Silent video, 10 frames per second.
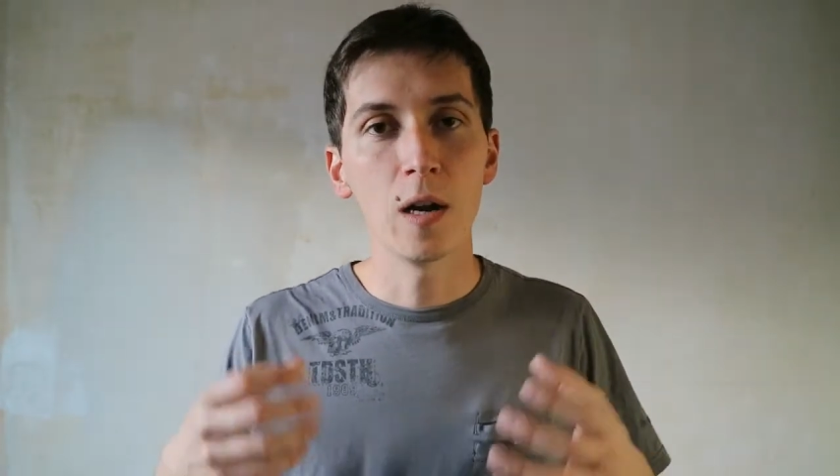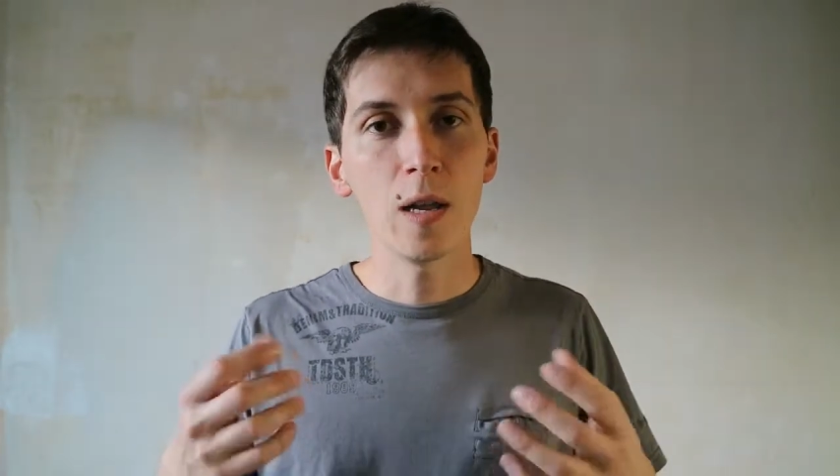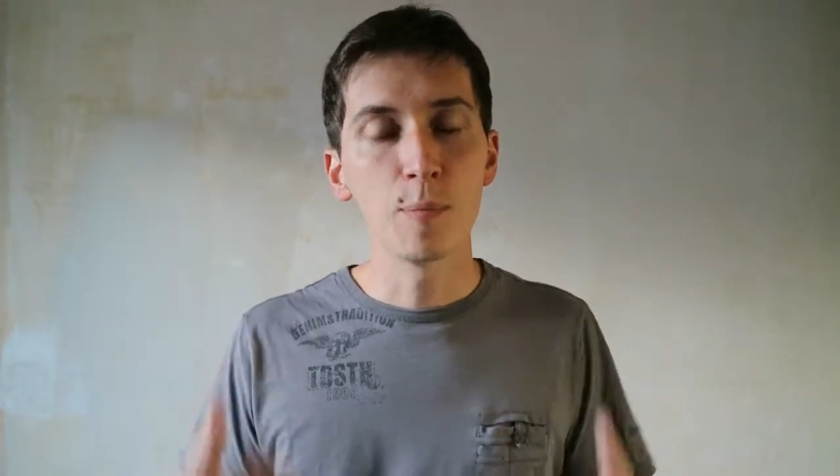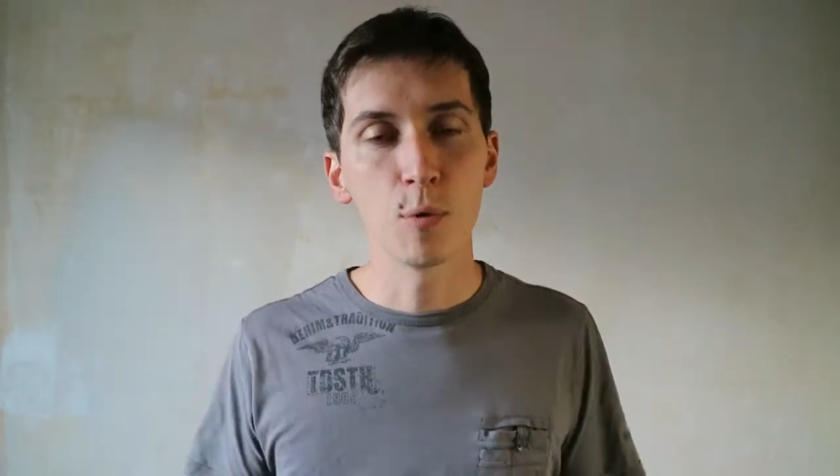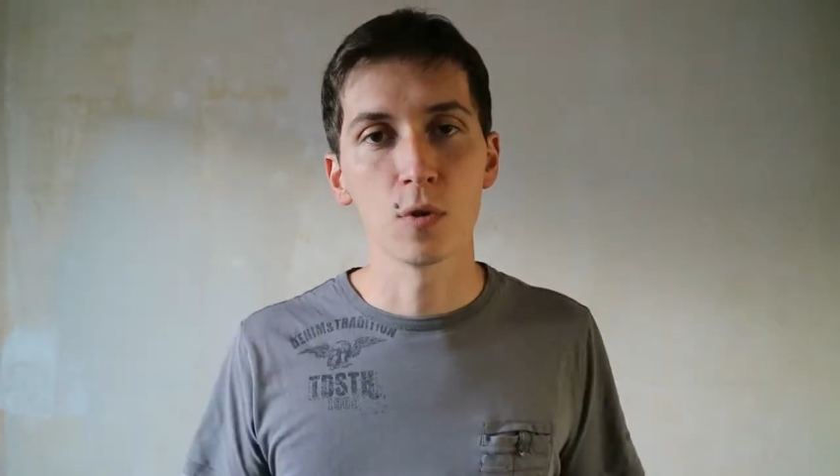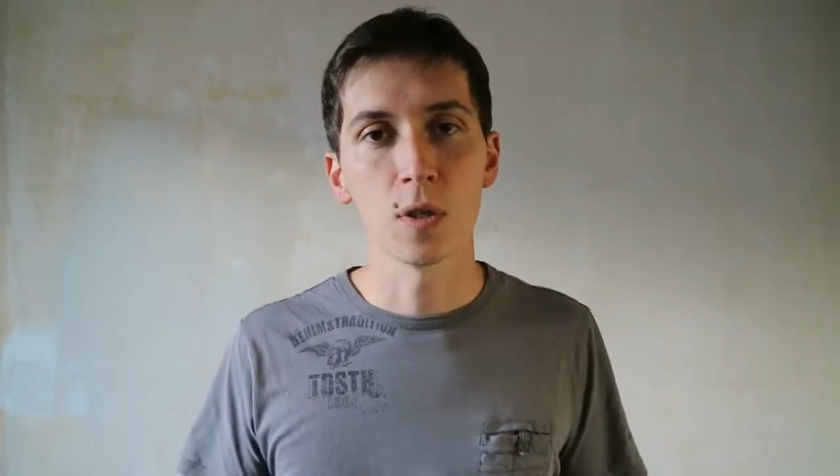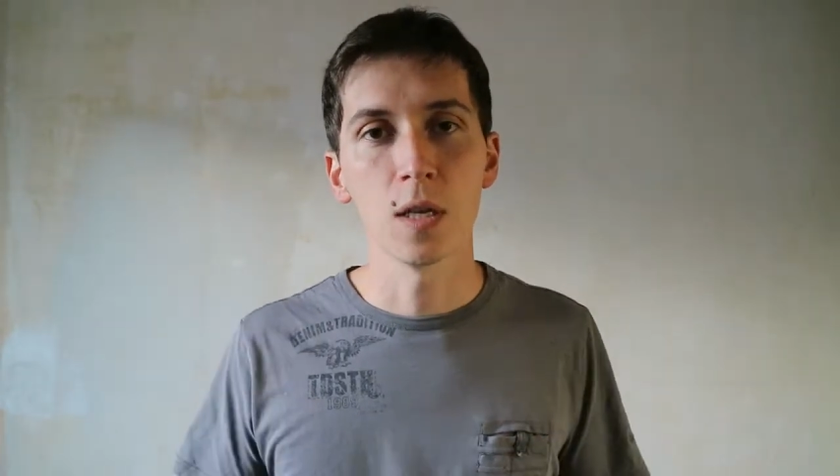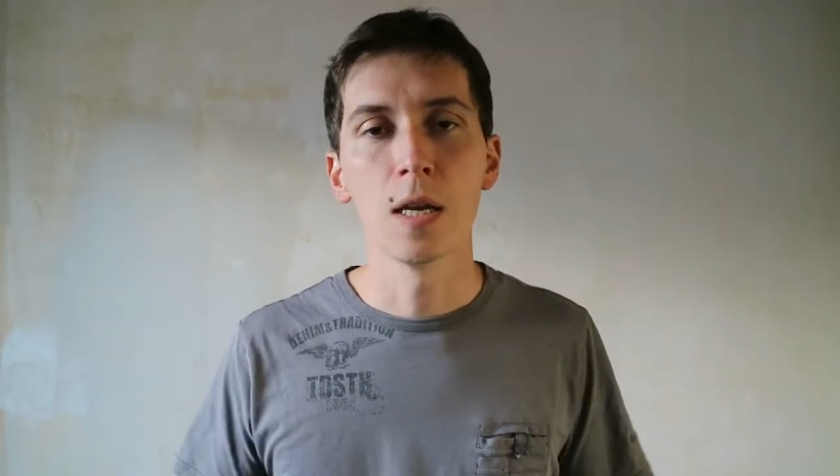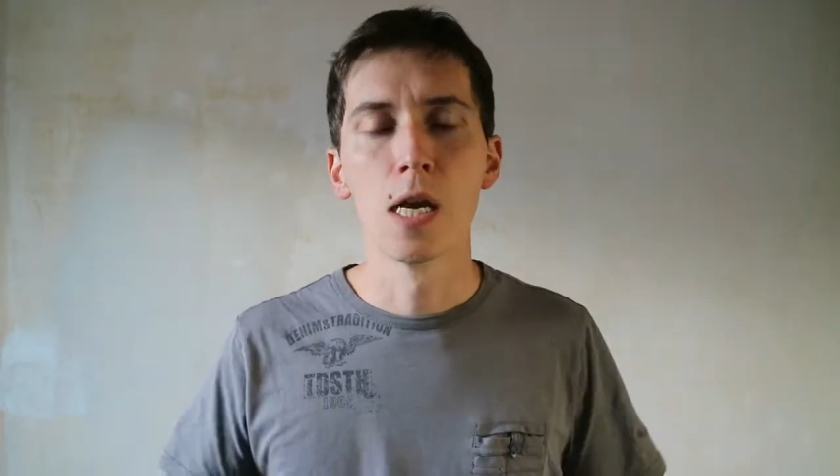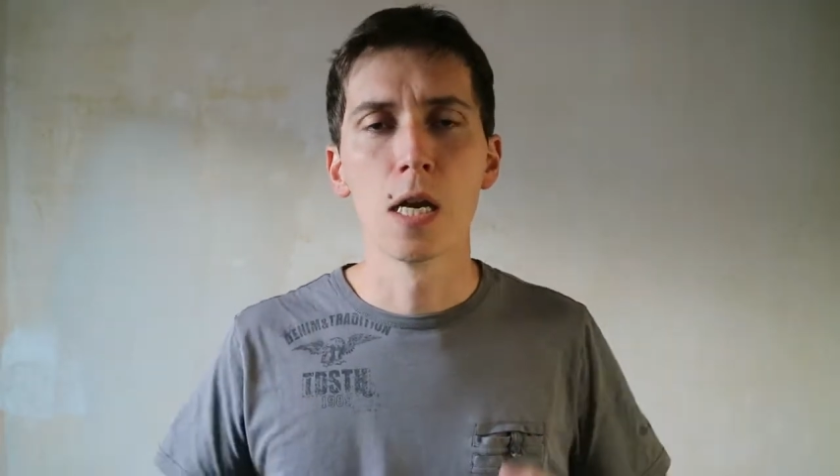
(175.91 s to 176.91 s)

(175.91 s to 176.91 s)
les poser,